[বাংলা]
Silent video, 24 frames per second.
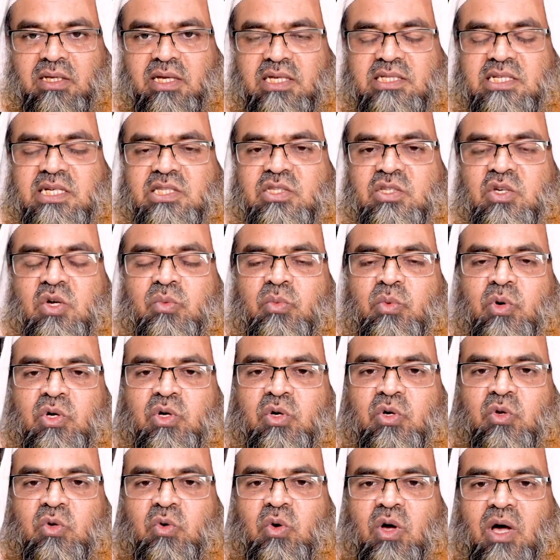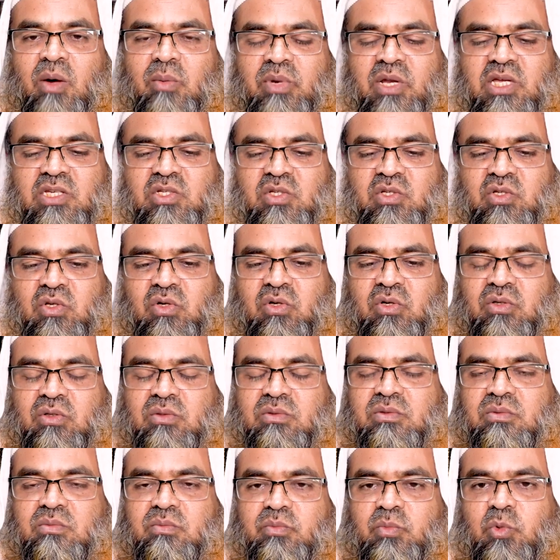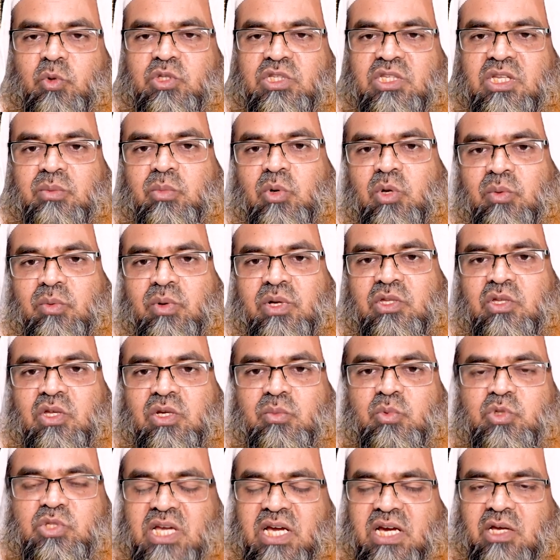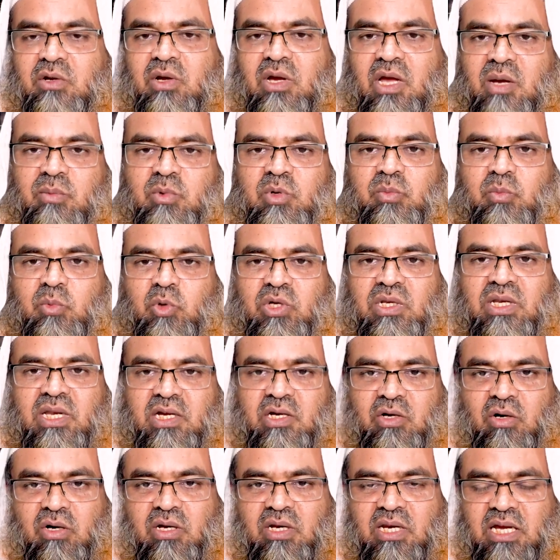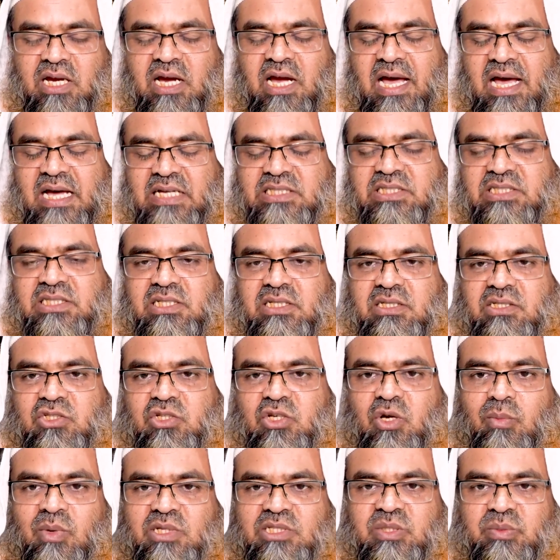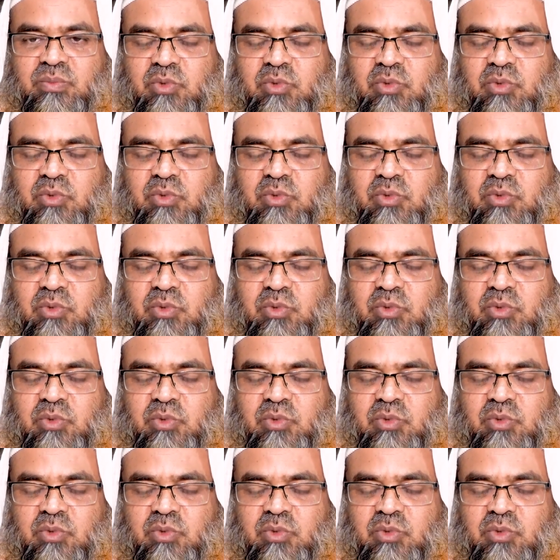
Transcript: এই জাতীয় বইগুলো আমরা এই জন্য পড়তে বলবো না তাহলে বোঝা গেল এমন বই লেখক লেখা আছে সমাজে